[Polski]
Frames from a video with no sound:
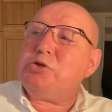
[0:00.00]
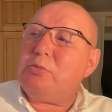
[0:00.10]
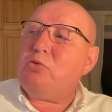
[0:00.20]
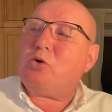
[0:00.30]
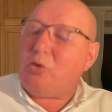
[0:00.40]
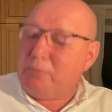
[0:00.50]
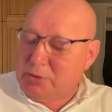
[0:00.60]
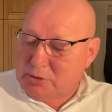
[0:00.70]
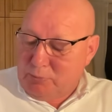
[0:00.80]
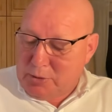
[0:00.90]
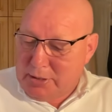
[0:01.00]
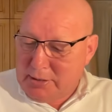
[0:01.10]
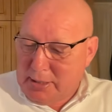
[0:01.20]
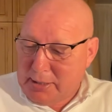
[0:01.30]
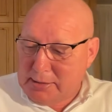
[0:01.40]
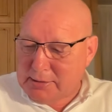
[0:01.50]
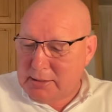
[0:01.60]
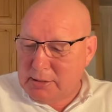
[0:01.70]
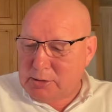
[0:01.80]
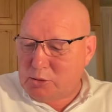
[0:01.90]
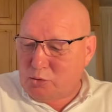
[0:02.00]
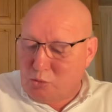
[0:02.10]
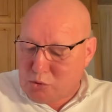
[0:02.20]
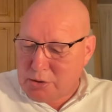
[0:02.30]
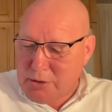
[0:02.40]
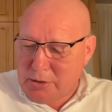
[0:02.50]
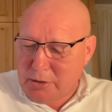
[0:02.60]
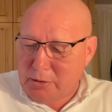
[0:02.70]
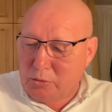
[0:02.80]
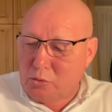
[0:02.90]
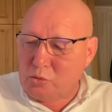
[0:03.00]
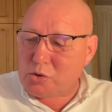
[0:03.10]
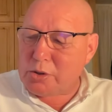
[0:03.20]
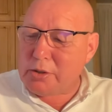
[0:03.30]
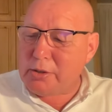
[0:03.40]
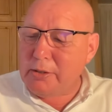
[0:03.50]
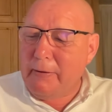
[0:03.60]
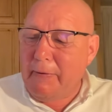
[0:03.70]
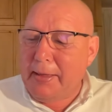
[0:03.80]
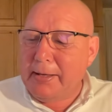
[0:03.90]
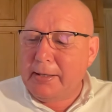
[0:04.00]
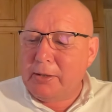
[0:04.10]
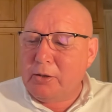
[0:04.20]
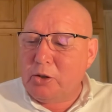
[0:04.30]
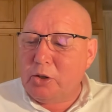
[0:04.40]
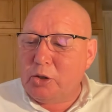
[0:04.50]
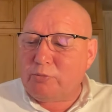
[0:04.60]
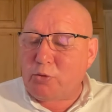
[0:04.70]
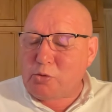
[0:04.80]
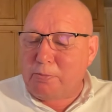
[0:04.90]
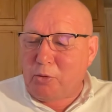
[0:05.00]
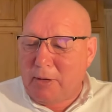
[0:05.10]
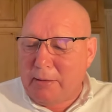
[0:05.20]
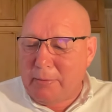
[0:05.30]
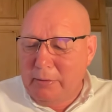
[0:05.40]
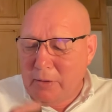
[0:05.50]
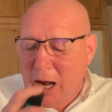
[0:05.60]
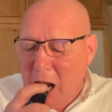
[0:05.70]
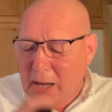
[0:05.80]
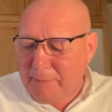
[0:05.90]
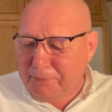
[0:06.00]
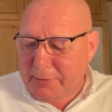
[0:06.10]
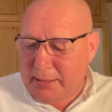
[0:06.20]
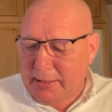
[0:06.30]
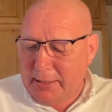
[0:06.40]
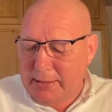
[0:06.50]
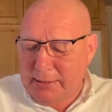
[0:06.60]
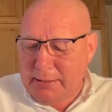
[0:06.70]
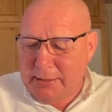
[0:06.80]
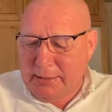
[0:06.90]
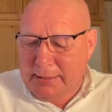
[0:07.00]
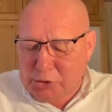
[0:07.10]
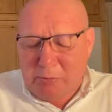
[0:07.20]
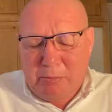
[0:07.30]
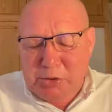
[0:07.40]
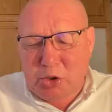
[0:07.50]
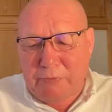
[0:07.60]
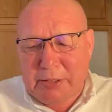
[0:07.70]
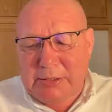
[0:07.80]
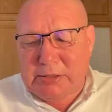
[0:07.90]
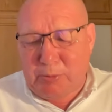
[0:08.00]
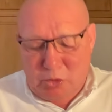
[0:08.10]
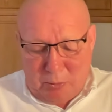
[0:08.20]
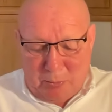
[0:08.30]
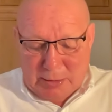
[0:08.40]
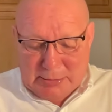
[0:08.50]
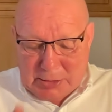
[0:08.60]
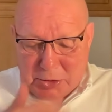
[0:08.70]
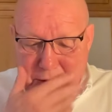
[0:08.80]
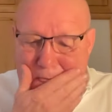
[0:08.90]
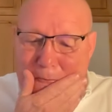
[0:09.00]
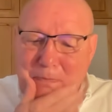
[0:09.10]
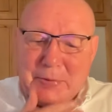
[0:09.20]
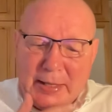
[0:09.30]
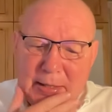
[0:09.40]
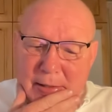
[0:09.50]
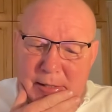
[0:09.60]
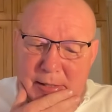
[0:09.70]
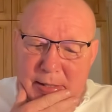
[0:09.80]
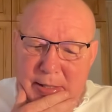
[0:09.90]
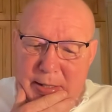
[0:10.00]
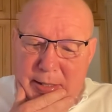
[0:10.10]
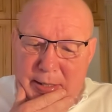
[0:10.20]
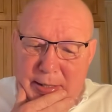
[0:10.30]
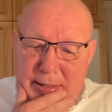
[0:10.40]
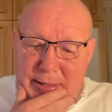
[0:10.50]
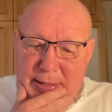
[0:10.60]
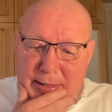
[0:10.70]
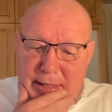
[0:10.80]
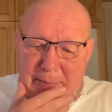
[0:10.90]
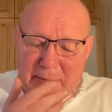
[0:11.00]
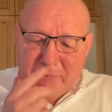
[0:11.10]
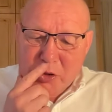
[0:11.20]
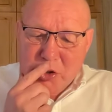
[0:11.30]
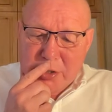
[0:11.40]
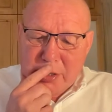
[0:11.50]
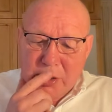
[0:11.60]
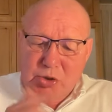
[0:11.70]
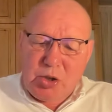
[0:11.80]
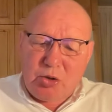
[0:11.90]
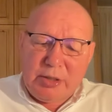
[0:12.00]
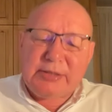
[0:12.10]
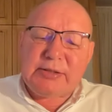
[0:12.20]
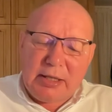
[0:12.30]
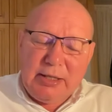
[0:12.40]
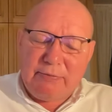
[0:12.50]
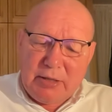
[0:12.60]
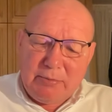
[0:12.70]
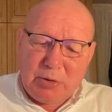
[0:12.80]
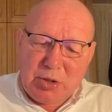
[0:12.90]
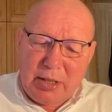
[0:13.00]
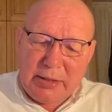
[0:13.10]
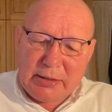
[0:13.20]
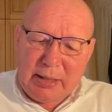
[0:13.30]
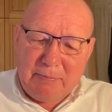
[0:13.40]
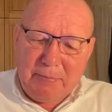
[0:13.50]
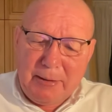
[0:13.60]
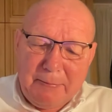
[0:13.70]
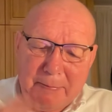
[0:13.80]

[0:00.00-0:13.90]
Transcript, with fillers: mógł robić swój interes z dużych, którzy e, tworzą problemy e, i każdemu ma się to w jakiś sposób opłacać. E, ja mam wrażenie, że to jest naiwne myślenie Trumpa.